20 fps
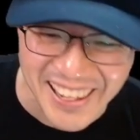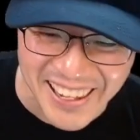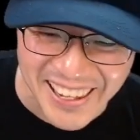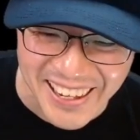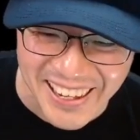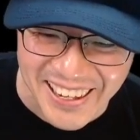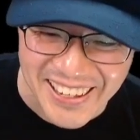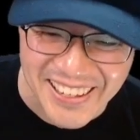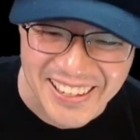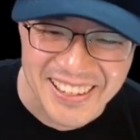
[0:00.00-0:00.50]

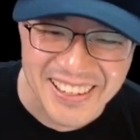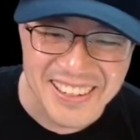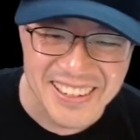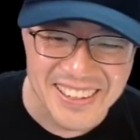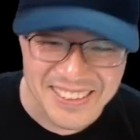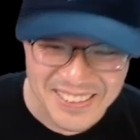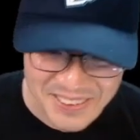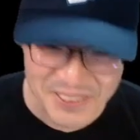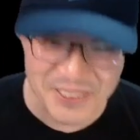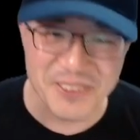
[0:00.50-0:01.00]

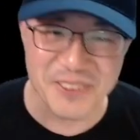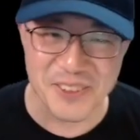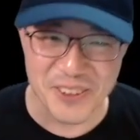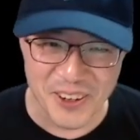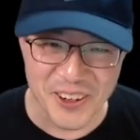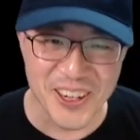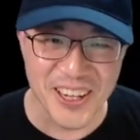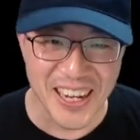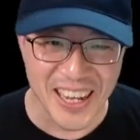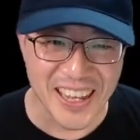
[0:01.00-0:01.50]
어, 어
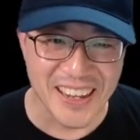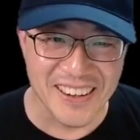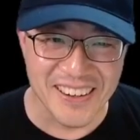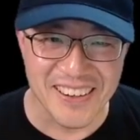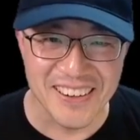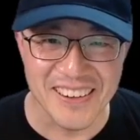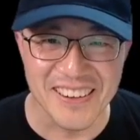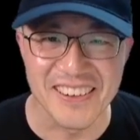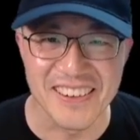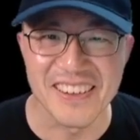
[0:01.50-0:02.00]
영어네요.
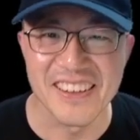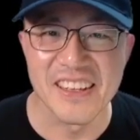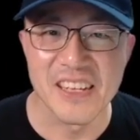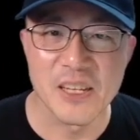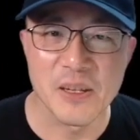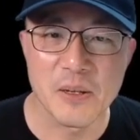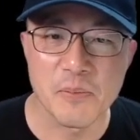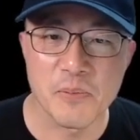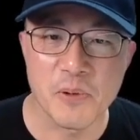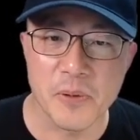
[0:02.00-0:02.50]
어,
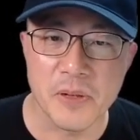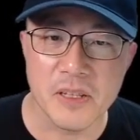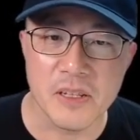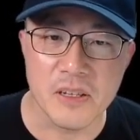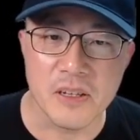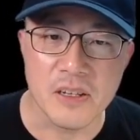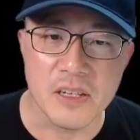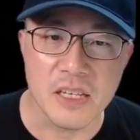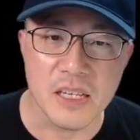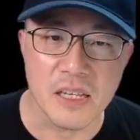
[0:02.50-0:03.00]
보면
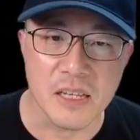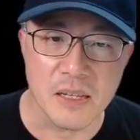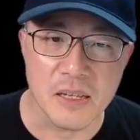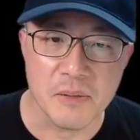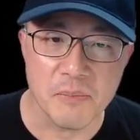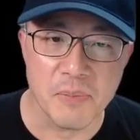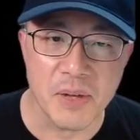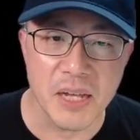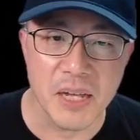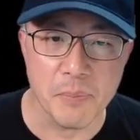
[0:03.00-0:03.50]
여기
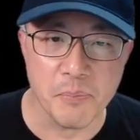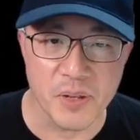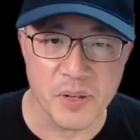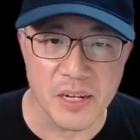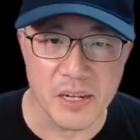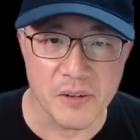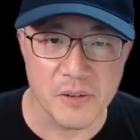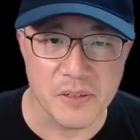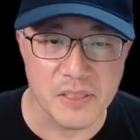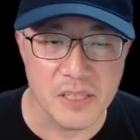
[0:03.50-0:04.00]

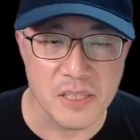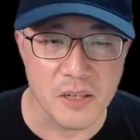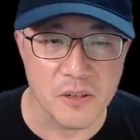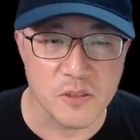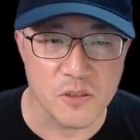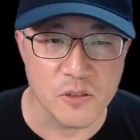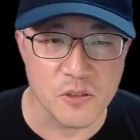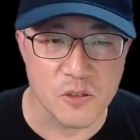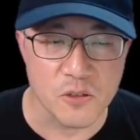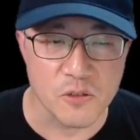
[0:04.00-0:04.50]
파이프라인 어세
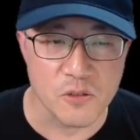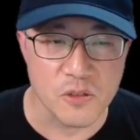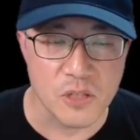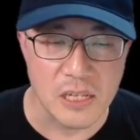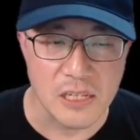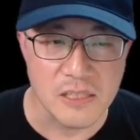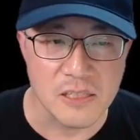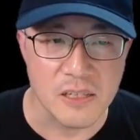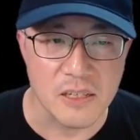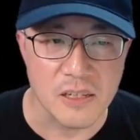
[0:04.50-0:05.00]
어쩌고저쩌고
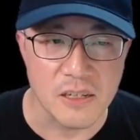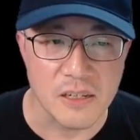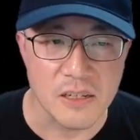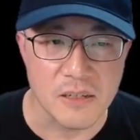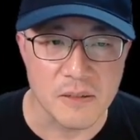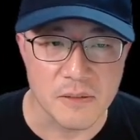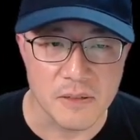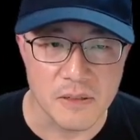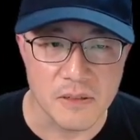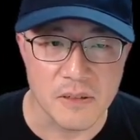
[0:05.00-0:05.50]
돼 있어요.
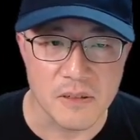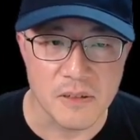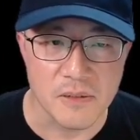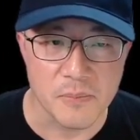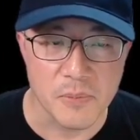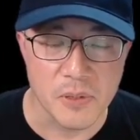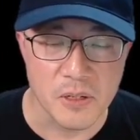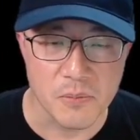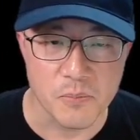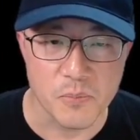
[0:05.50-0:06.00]
어,
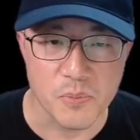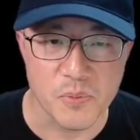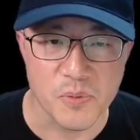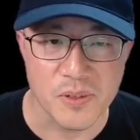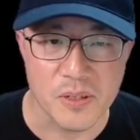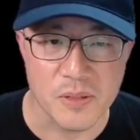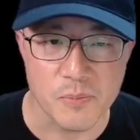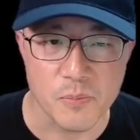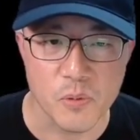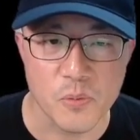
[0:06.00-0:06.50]

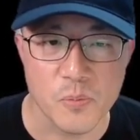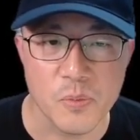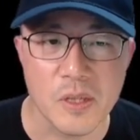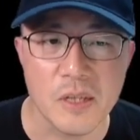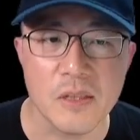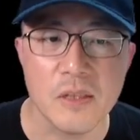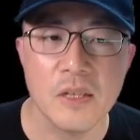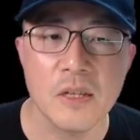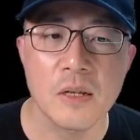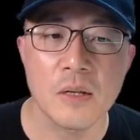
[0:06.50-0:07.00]
보니까
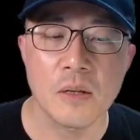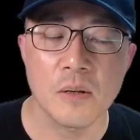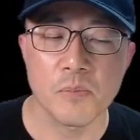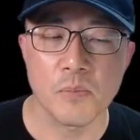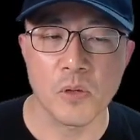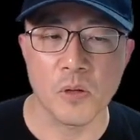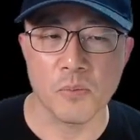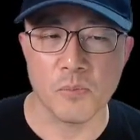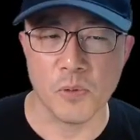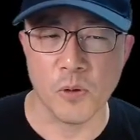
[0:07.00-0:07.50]
보면
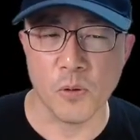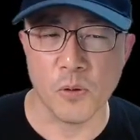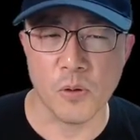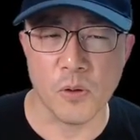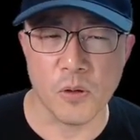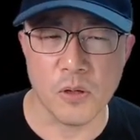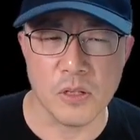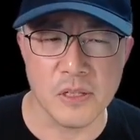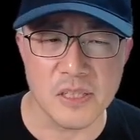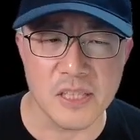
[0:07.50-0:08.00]

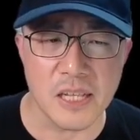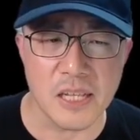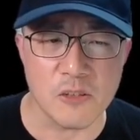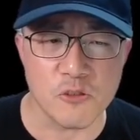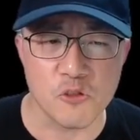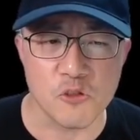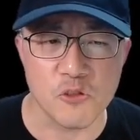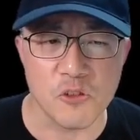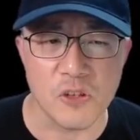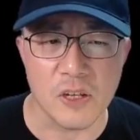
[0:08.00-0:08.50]
요, 일단
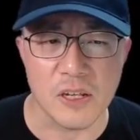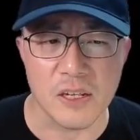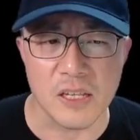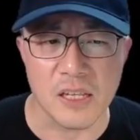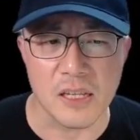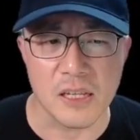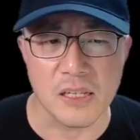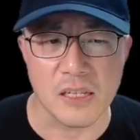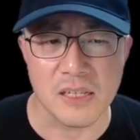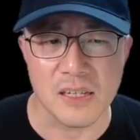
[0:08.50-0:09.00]

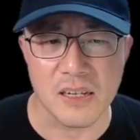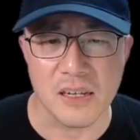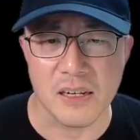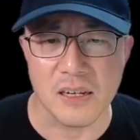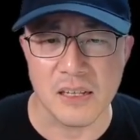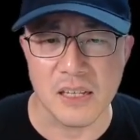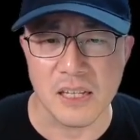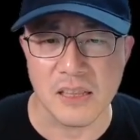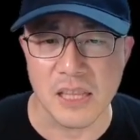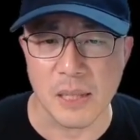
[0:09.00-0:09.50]
중요하게
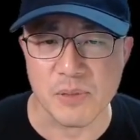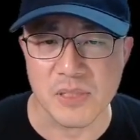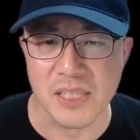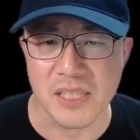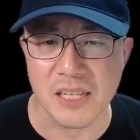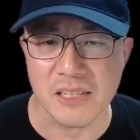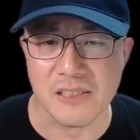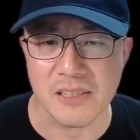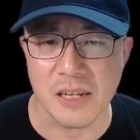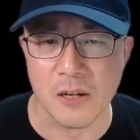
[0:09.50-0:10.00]
생각하는 게
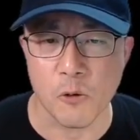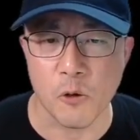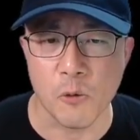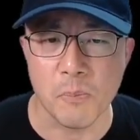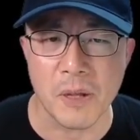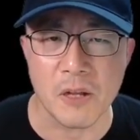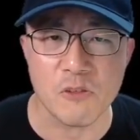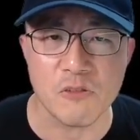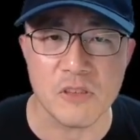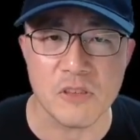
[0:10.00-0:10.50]
뎁스텍스처럼
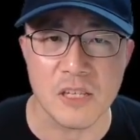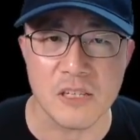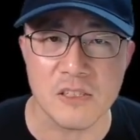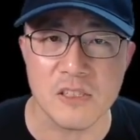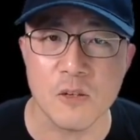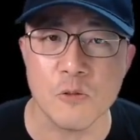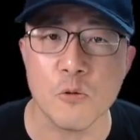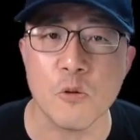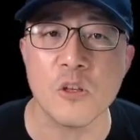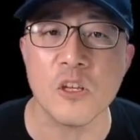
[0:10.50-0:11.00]

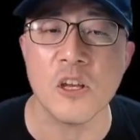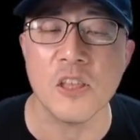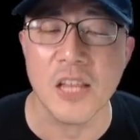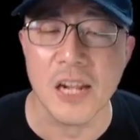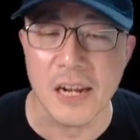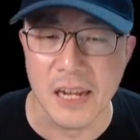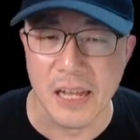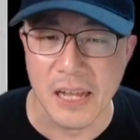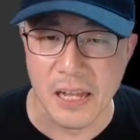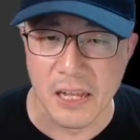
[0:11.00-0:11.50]
오파큐텍스는 꼭
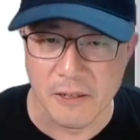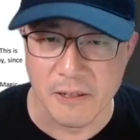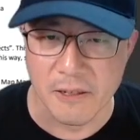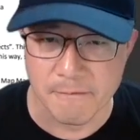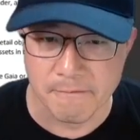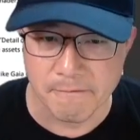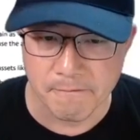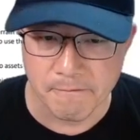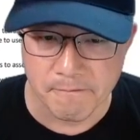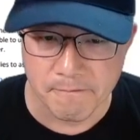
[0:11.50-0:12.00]
켜달라.
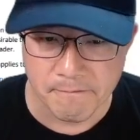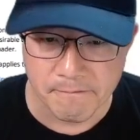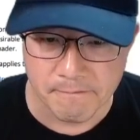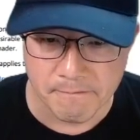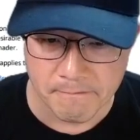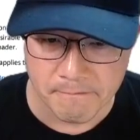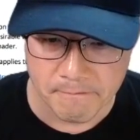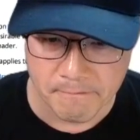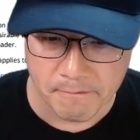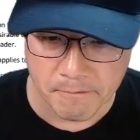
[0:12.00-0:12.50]

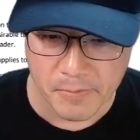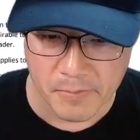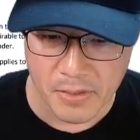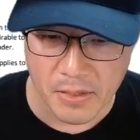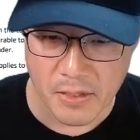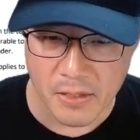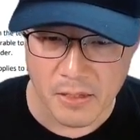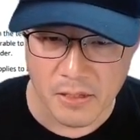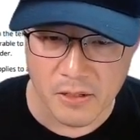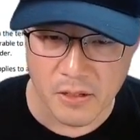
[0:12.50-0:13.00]

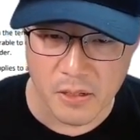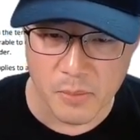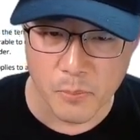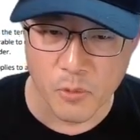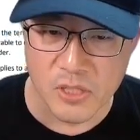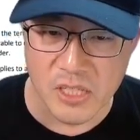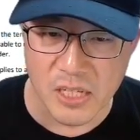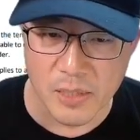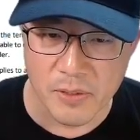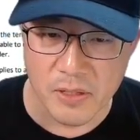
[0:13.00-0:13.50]
음. 이거는
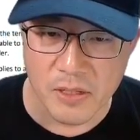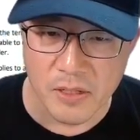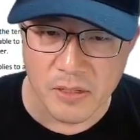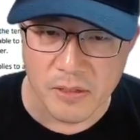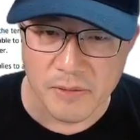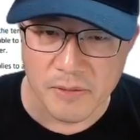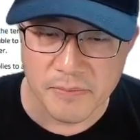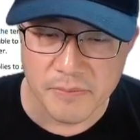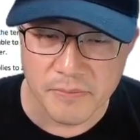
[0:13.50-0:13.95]
뭐냐면은